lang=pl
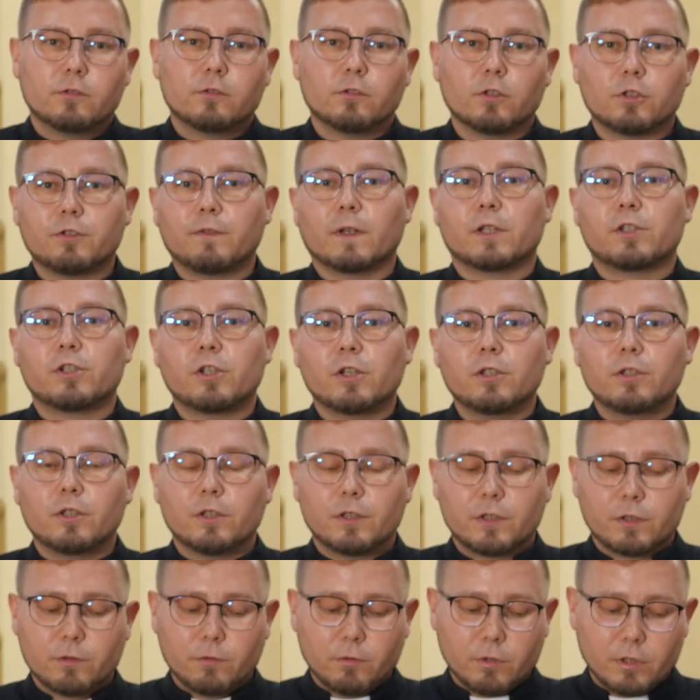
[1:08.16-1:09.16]

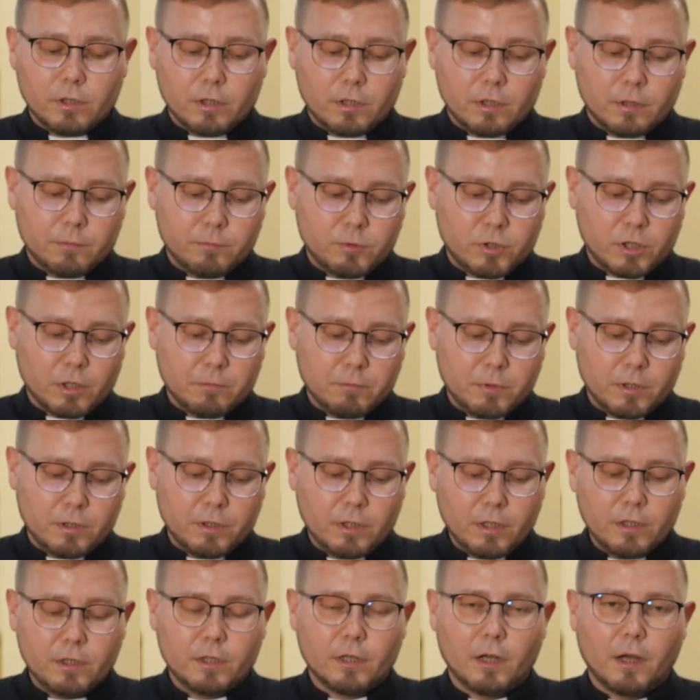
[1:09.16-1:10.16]
Doświadczenie z góry
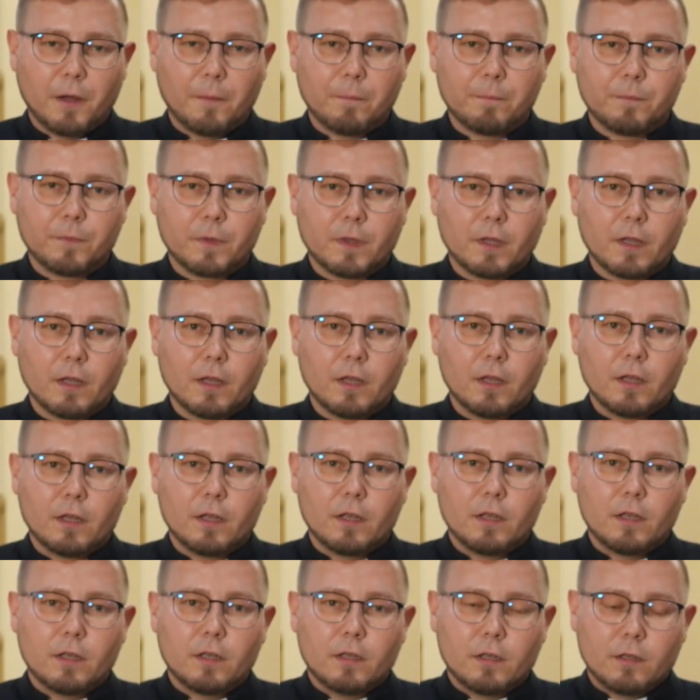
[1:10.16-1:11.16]
przemienienia,
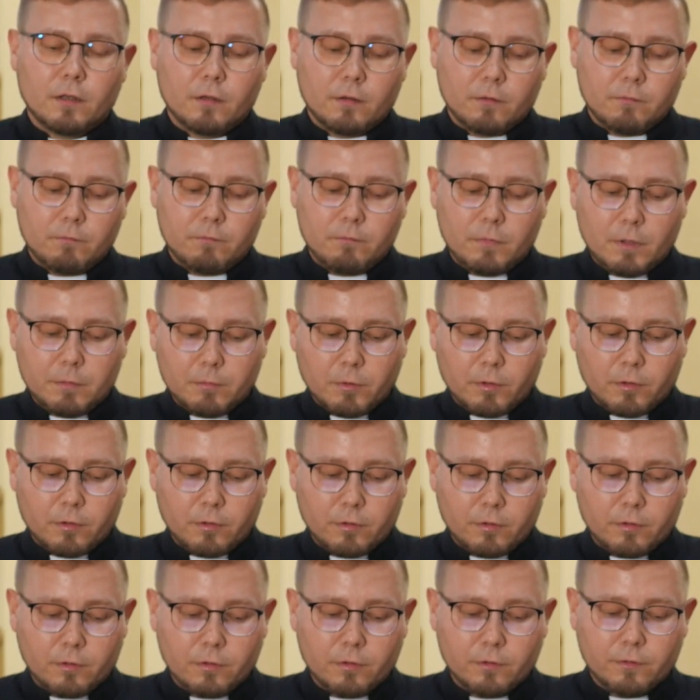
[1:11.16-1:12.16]

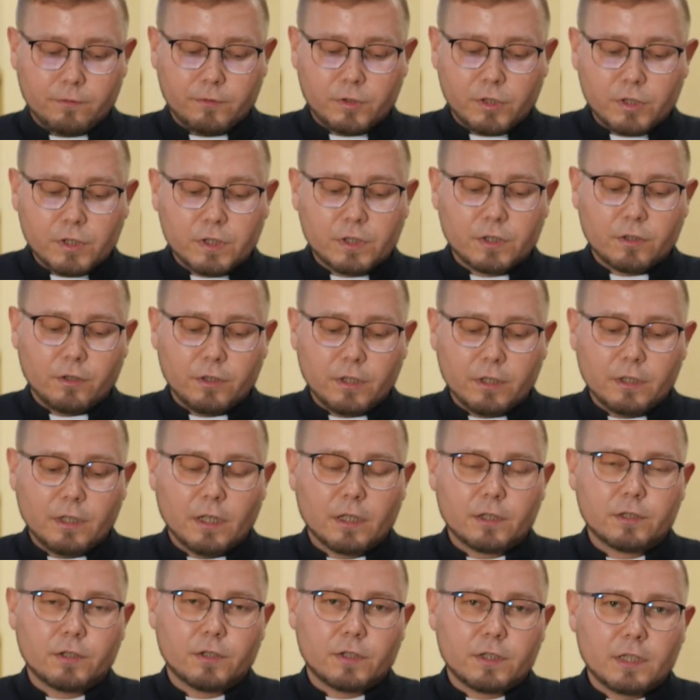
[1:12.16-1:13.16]
mimo wszystko
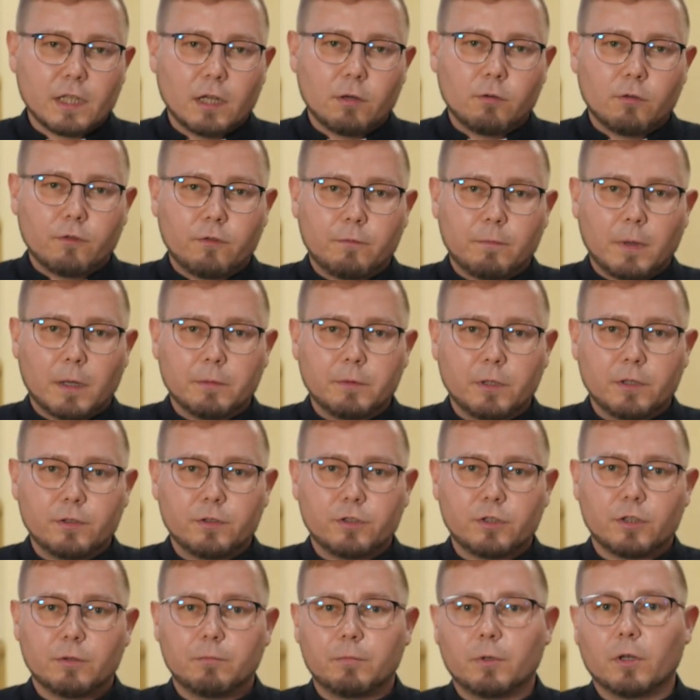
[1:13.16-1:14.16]
jednak zostało w
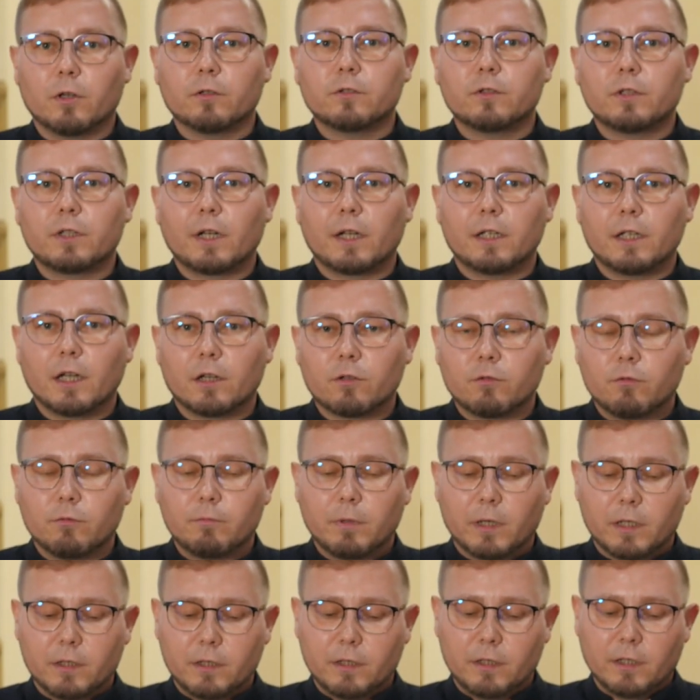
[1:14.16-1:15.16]
pamięci Piotra,
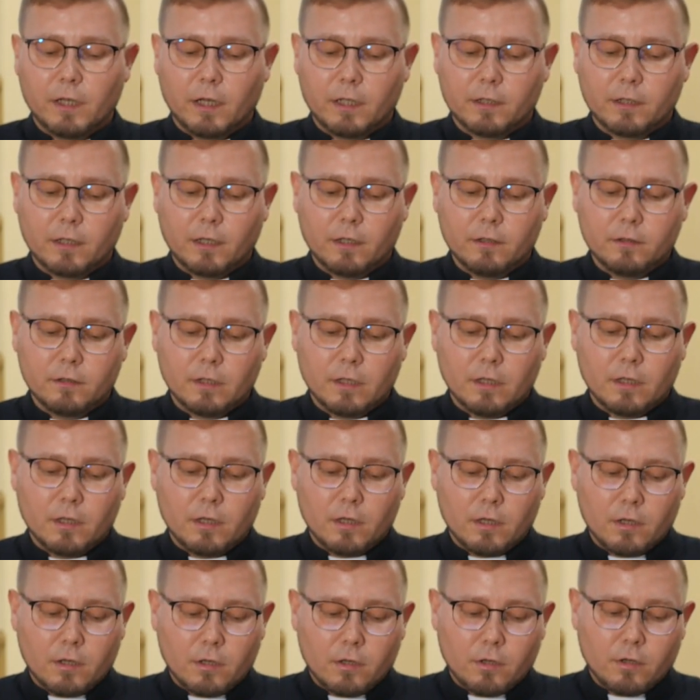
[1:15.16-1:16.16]
Jakuba i Jana,
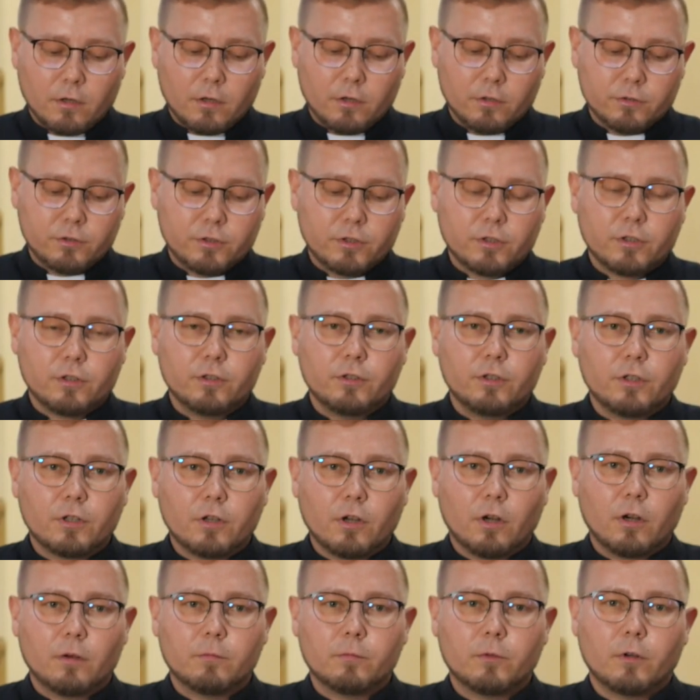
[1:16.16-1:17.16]
choć
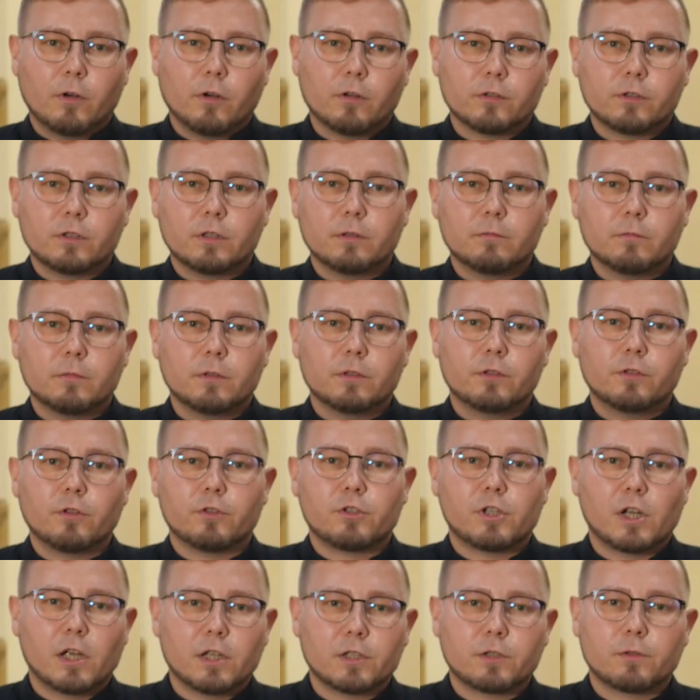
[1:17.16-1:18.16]
nikomu o tym do
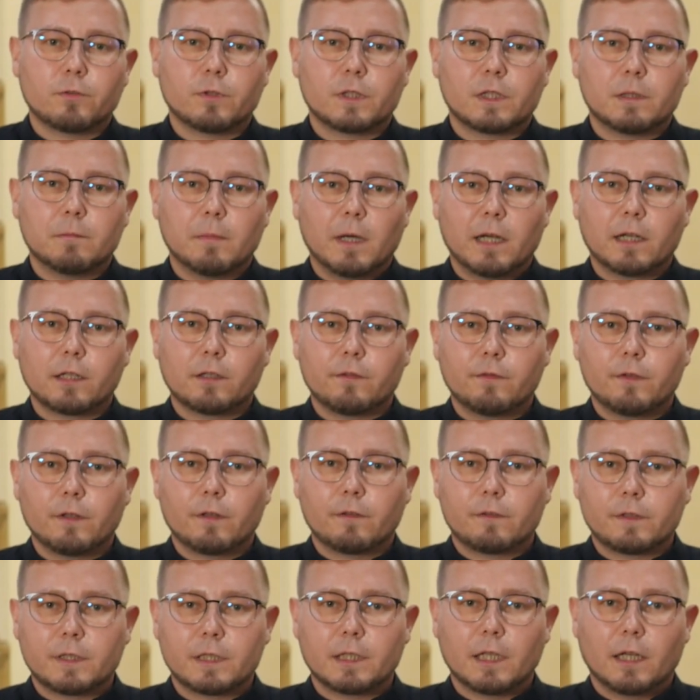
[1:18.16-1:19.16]
czasu
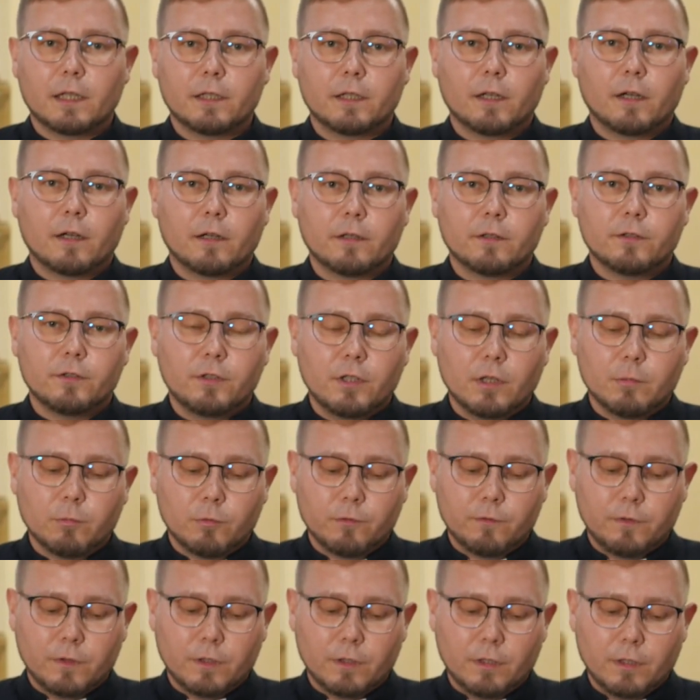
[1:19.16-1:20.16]
zmartwychwstania nie
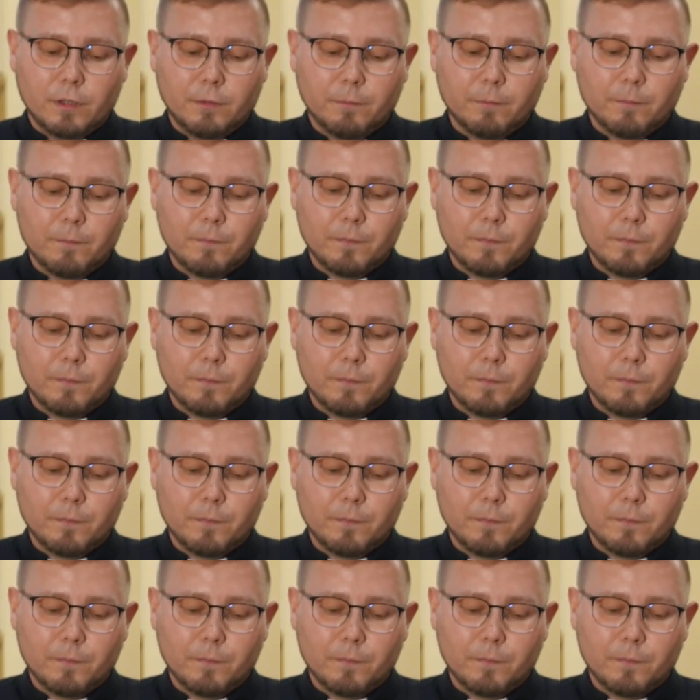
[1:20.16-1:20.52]
mówili.